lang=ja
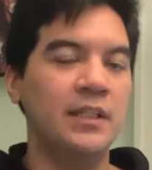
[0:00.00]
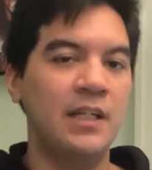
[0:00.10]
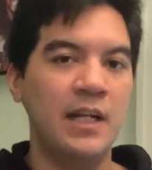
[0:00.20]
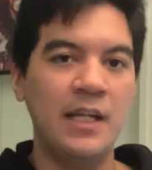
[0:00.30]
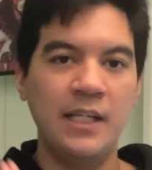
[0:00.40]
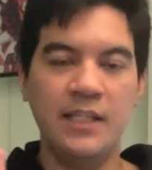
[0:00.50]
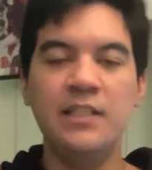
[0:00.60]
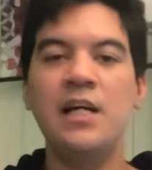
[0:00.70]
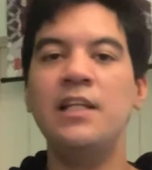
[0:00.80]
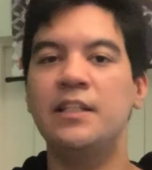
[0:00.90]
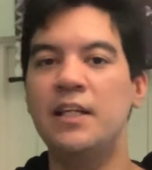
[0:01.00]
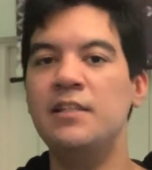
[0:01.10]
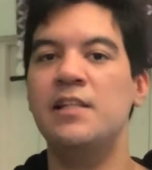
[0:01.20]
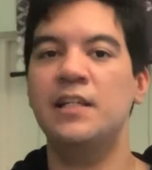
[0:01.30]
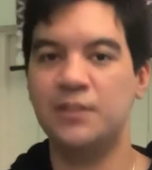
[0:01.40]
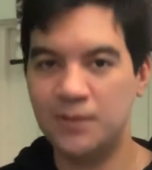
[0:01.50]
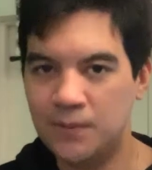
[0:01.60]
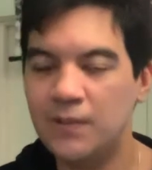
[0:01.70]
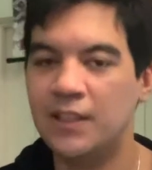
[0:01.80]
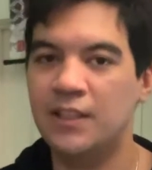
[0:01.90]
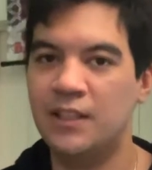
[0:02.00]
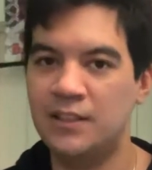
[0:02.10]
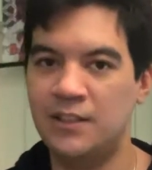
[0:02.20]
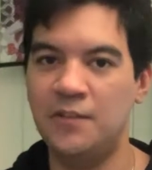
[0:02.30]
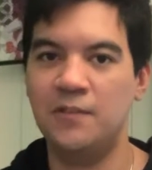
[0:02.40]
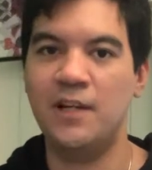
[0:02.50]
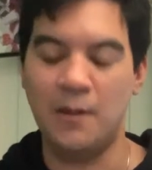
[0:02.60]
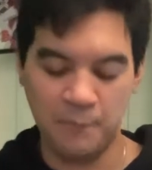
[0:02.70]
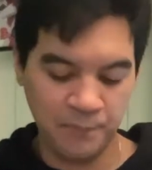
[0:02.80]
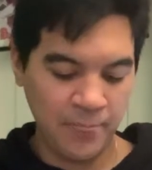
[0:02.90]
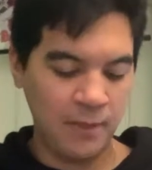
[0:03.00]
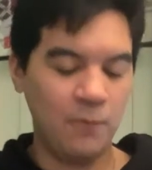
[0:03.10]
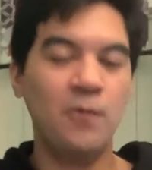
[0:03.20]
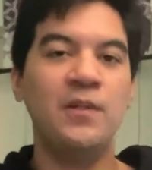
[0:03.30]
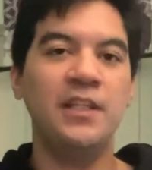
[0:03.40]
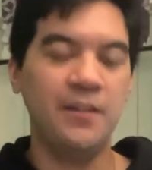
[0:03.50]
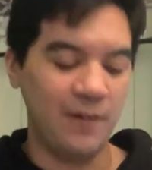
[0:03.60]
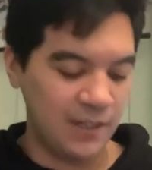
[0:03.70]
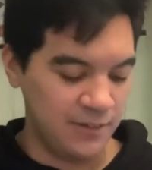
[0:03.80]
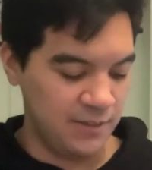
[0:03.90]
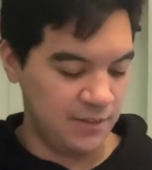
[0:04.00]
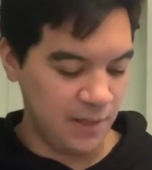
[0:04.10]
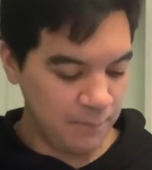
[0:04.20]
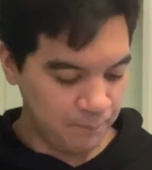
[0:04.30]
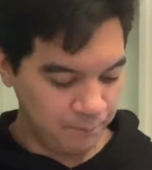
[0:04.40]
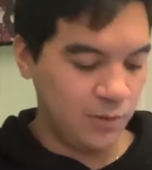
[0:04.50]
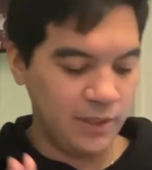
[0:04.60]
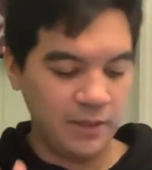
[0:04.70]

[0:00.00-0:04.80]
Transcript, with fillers: だから、いかにデンデがすごかったかっていうのが、ここに来てわかるんですね。これで